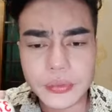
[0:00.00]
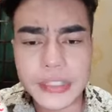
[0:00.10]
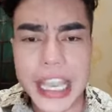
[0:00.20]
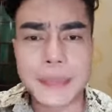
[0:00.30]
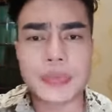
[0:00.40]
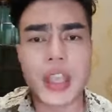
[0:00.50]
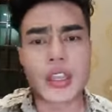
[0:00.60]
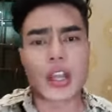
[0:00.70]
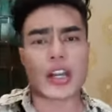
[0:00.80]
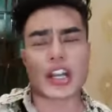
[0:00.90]
Jim
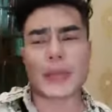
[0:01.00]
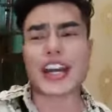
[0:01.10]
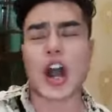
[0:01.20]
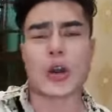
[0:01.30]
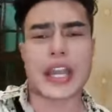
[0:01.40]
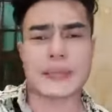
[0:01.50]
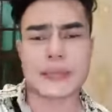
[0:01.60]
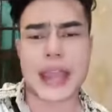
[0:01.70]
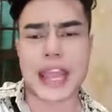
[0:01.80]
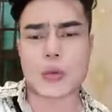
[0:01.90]
thôi đừng là bán đồ đi
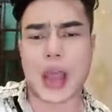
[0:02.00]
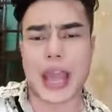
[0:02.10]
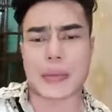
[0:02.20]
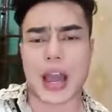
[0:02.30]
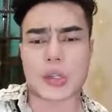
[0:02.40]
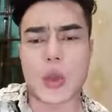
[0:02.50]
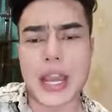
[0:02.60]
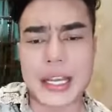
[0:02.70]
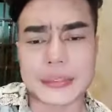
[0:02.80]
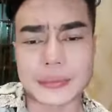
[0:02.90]
hát hoài mệt
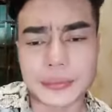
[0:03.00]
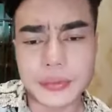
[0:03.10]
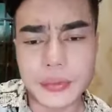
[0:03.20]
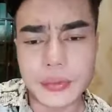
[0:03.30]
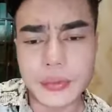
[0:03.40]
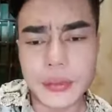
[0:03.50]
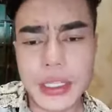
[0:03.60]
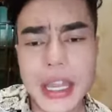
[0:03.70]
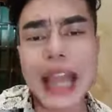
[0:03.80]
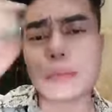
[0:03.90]
quá nè
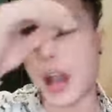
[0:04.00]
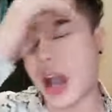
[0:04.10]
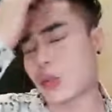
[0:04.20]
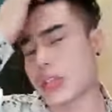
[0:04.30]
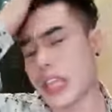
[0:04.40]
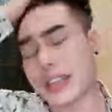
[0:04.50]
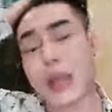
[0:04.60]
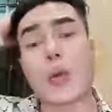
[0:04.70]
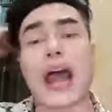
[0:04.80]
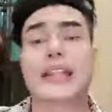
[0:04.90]
hát mệt quý vị
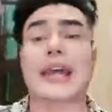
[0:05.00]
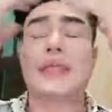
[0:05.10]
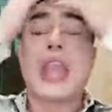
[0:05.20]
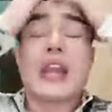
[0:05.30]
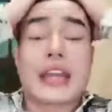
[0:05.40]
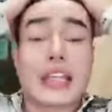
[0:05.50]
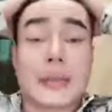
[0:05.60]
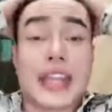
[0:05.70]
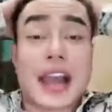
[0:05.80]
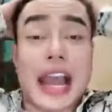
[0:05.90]
tặng quà nha nãy giờ
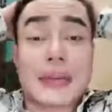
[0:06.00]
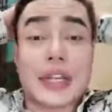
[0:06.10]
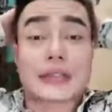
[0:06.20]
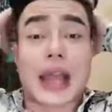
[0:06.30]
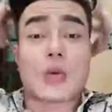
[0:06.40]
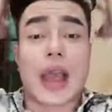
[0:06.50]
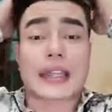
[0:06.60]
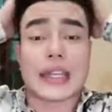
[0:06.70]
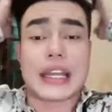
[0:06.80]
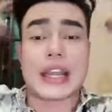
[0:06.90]
bây giờ ai mà được tặng quà
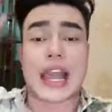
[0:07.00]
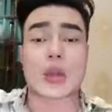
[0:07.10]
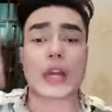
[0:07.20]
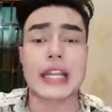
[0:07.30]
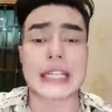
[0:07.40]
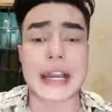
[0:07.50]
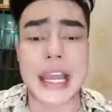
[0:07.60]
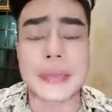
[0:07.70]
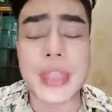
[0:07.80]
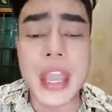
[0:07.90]
thì liên hệ con lê trang
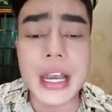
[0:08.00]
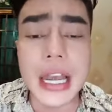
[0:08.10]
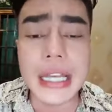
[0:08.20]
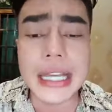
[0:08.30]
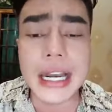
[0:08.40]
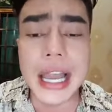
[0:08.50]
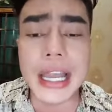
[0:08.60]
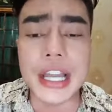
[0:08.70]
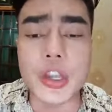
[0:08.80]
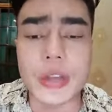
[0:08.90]
lê lê trang
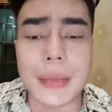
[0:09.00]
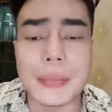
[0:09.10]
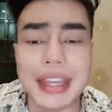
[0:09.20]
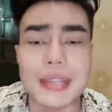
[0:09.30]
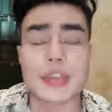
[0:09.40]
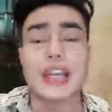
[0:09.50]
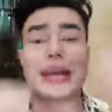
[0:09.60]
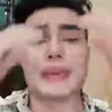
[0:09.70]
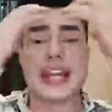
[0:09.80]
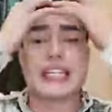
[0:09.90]
lê ơi vô comment dùm cho anh
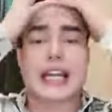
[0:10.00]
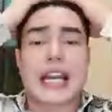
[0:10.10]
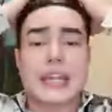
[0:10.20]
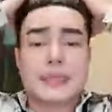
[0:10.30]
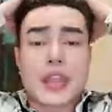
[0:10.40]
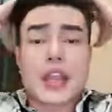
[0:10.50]
lâm đi lê trang lê